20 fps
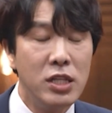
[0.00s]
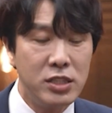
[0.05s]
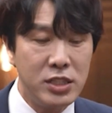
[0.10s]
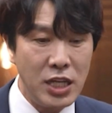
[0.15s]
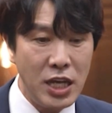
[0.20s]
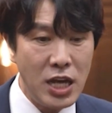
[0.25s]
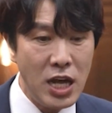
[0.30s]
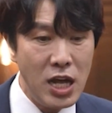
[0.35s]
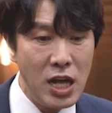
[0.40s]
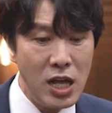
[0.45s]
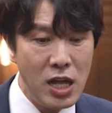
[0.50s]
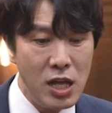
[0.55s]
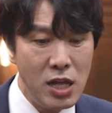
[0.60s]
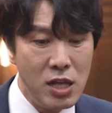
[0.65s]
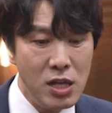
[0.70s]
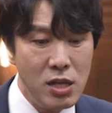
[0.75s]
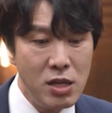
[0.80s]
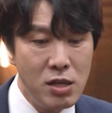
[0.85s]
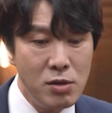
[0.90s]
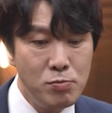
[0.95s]
제가
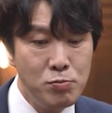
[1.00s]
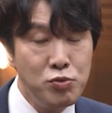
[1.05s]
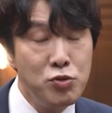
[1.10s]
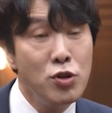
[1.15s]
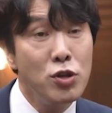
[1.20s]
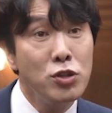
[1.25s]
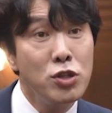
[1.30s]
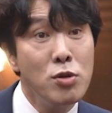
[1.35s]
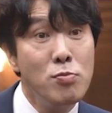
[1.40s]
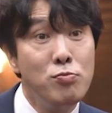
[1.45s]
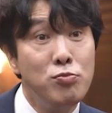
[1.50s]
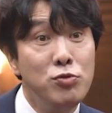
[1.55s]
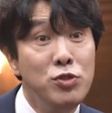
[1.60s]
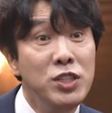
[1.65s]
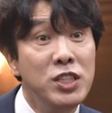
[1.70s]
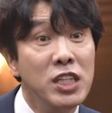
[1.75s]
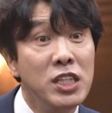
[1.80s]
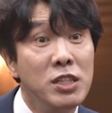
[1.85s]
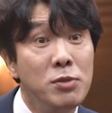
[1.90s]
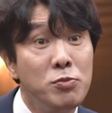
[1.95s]
풀었던
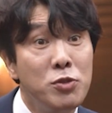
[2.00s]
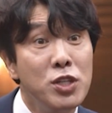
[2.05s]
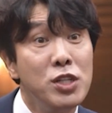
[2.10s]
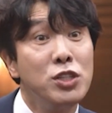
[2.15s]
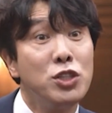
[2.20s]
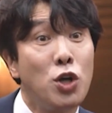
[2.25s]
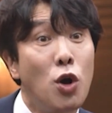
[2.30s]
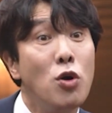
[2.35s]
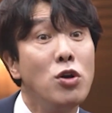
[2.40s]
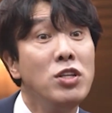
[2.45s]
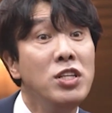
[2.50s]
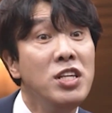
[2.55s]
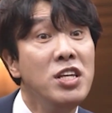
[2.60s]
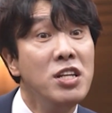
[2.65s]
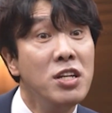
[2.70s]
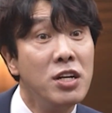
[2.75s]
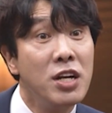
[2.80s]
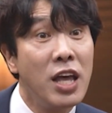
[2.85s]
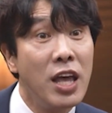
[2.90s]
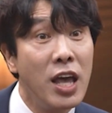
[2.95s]
문제집들을
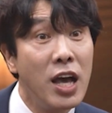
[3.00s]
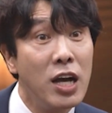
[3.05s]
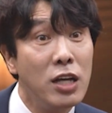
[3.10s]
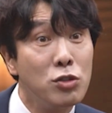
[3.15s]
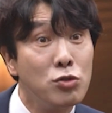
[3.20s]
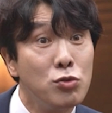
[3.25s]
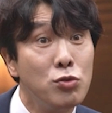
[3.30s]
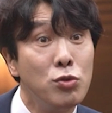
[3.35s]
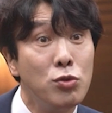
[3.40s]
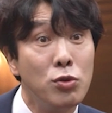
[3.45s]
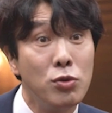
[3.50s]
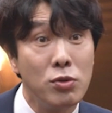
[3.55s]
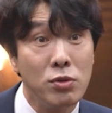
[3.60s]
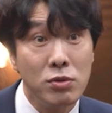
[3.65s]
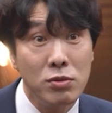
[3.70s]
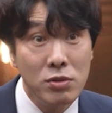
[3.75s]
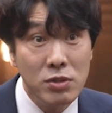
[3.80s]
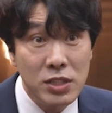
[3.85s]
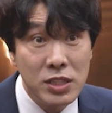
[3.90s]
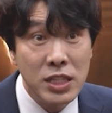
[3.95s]
정리를 해가지고
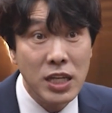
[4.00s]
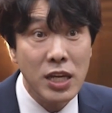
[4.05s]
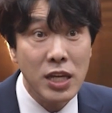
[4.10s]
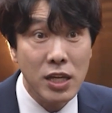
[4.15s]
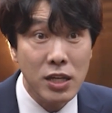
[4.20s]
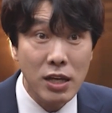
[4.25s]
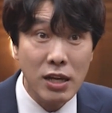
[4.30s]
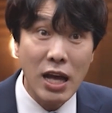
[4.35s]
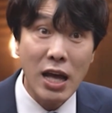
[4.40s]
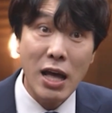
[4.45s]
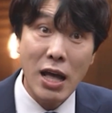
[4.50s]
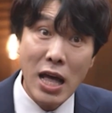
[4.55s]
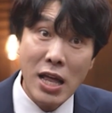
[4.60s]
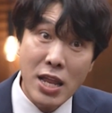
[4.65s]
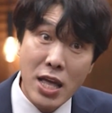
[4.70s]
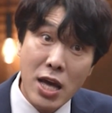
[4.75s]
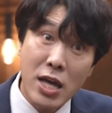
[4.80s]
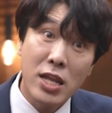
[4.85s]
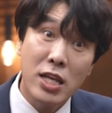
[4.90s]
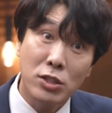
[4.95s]
이제
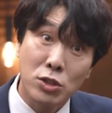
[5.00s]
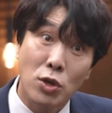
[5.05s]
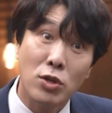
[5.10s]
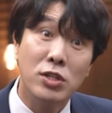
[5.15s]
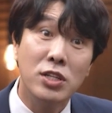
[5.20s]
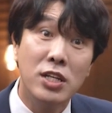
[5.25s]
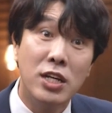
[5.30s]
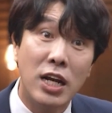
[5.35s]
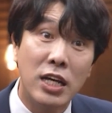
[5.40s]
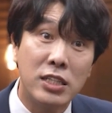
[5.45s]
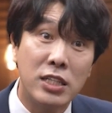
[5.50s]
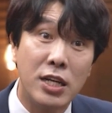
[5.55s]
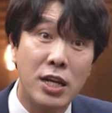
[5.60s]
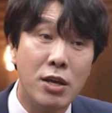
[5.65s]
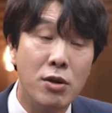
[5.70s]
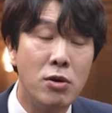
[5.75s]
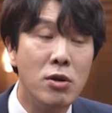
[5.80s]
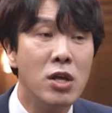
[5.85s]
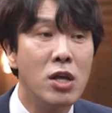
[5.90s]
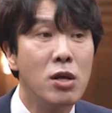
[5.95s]
한 해 한 해 정리를
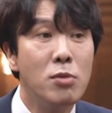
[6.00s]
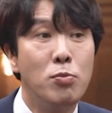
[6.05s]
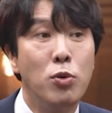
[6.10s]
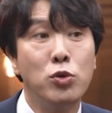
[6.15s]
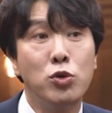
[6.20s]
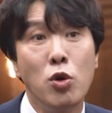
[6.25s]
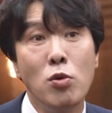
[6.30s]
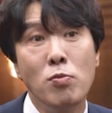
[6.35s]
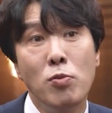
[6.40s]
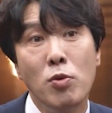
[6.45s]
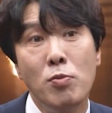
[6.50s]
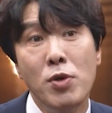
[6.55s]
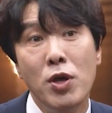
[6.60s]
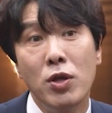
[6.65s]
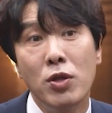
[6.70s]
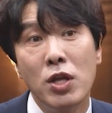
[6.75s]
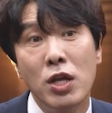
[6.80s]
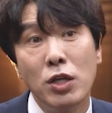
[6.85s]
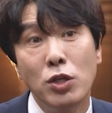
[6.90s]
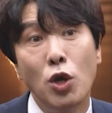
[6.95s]
하잖아요. 보통
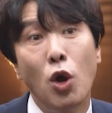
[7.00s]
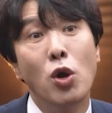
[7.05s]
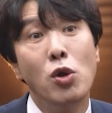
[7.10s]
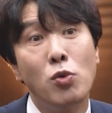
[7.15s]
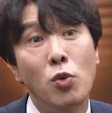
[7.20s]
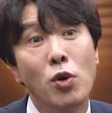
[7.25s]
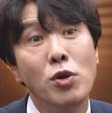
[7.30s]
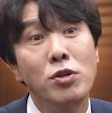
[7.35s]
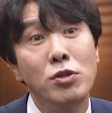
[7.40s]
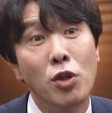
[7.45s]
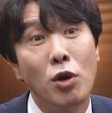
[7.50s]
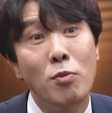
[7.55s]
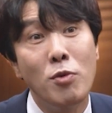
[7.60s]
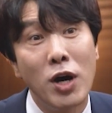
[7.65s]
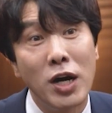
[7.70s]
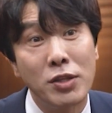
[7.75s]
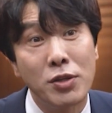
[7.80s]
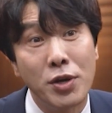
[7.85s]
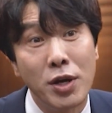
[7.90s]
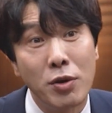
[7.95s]
보면 10권은
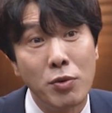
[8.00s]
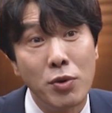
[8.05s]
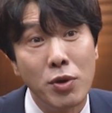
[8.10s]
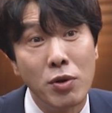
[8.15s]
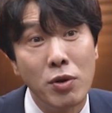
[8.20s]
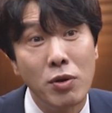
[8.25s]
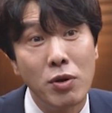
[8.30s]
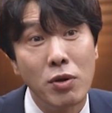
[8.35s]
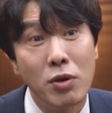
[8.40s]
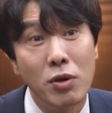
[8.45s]
넘어가더라고요.